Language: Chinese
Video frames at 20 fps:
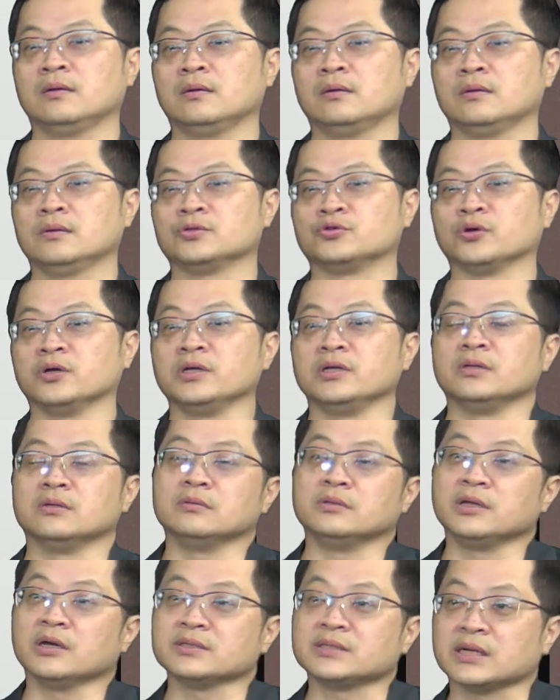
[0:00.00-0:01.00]
所以
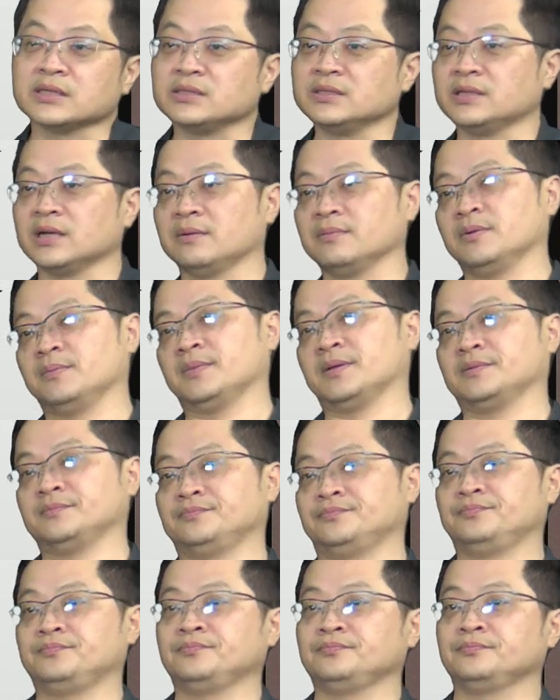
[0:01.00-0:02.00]
你要相信他们吗？
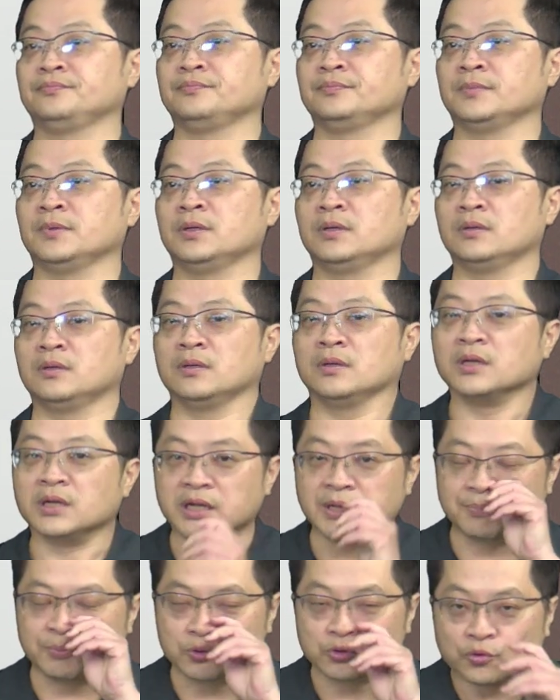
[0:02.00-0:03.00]

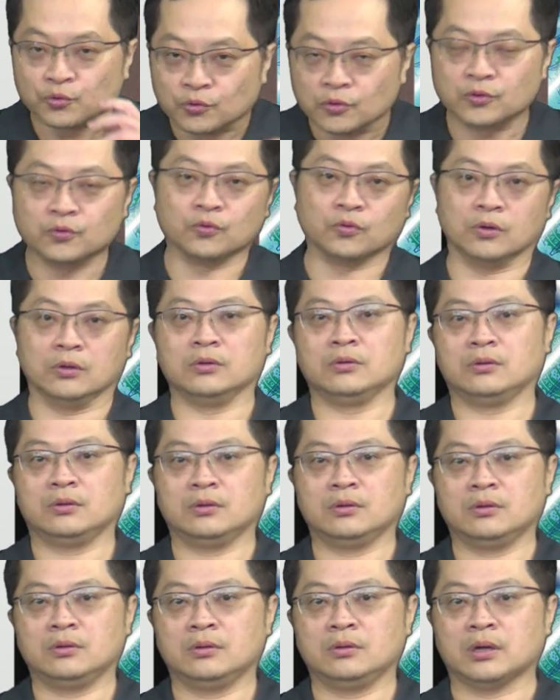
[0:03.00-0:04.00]
你不如问我，
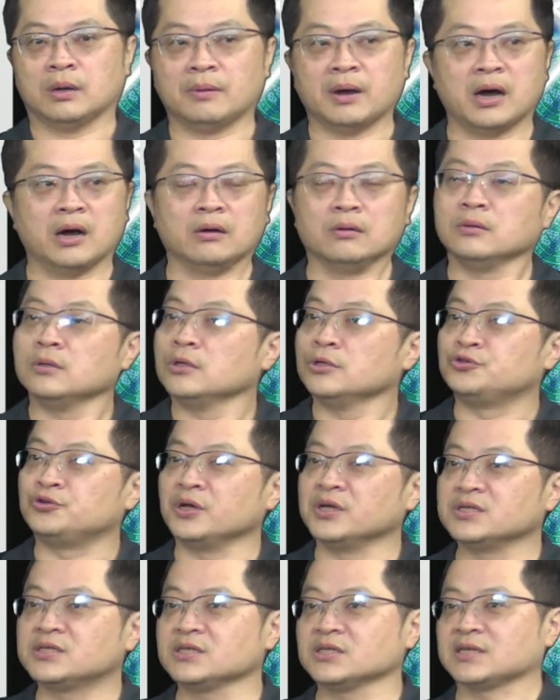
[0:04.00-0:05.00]
好不好？
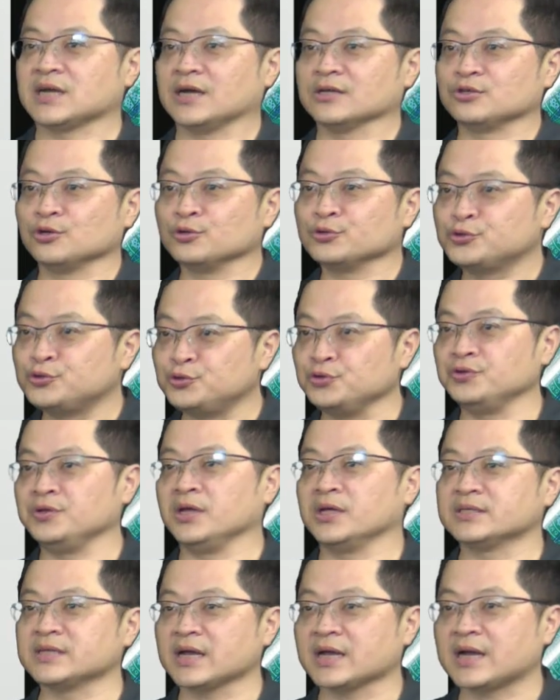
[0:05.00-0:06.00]
全市场从去
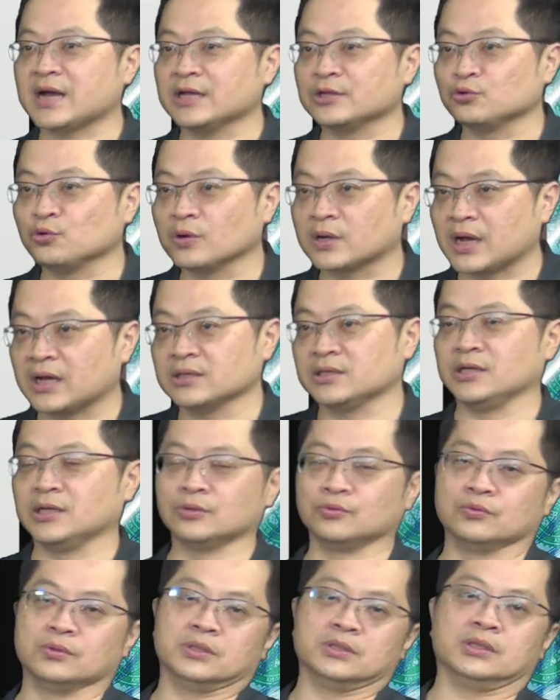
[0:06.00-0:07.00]
年在看多钢铁
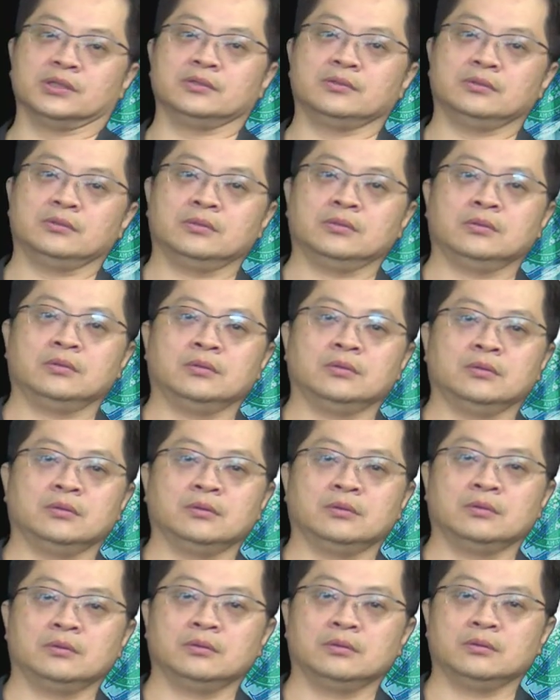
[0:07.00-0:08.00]
股的人，
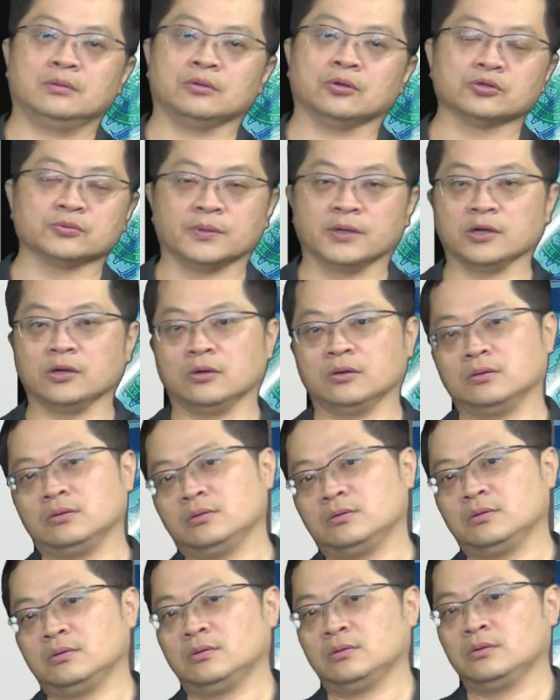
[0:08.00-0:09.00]
投资朋友，
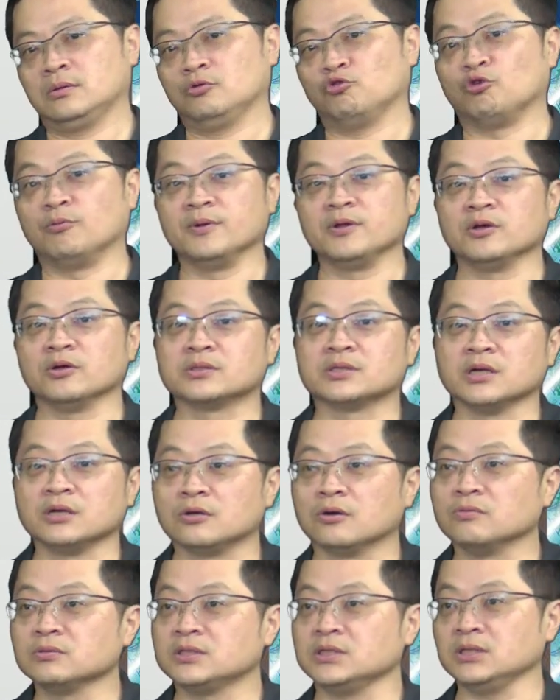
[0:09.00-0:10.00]
我们有成
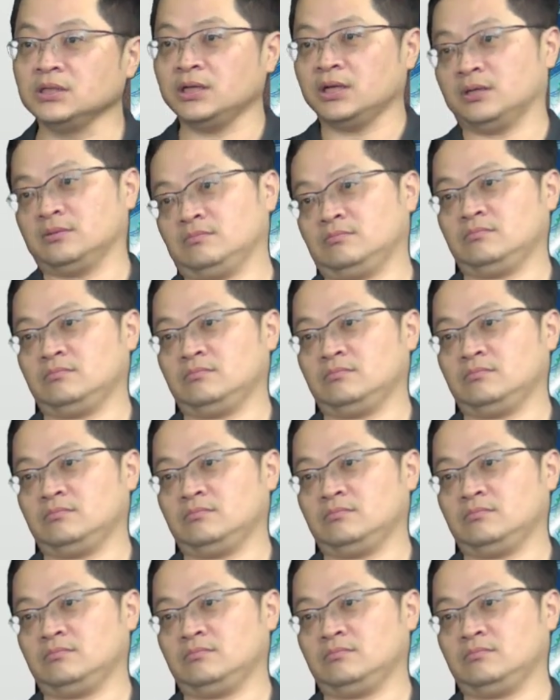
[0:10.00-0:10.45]
功经验，